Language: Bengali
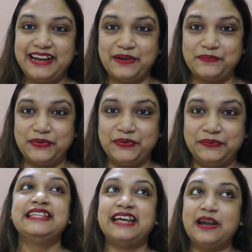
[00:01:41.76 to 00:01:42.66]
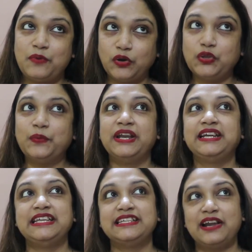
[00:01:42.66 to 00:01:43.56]
রাখবো যারা বর্তমানে
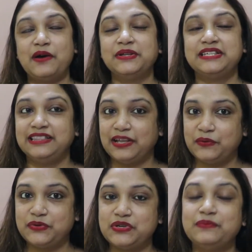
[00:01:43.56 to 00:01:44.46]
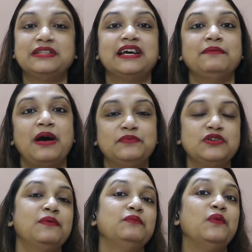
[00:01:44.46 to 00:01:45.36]
টিচার হওয়ার চিন্তা করছো বা যারা ভাবছো
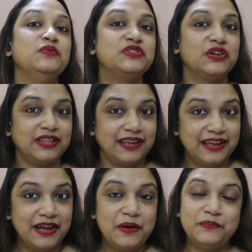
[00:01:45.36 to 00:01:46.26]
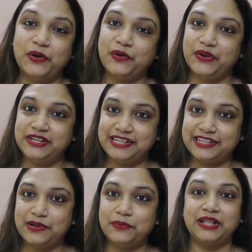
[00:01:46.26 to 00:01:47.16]
আমরা ভবিষ্যতে বড় হয়ে
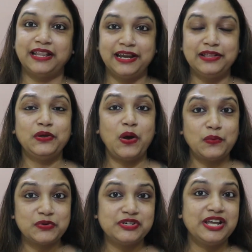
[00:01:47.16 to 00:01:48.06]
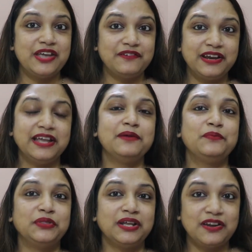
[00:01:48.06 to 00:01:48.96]
টিচার হবো তাদের কিন্তু অবশ্যই এবার গেলে
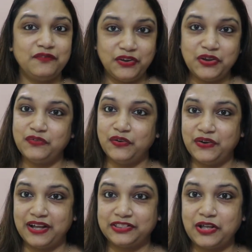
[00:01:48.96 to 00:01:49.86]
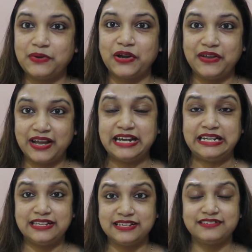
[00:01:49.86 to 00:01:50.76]
প্রত্যেকটা ভিডিও ফলো রাখতে হবে কারণ এখানে
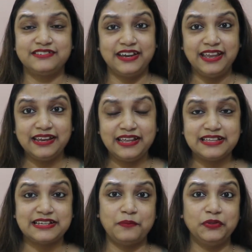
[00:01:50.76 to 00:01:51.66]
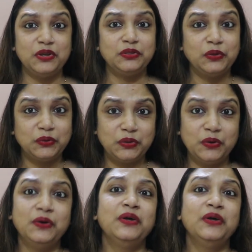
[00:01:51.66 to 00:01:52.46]
টিচার ট্রেনিং নিয়ে যাবতীয় তথ্য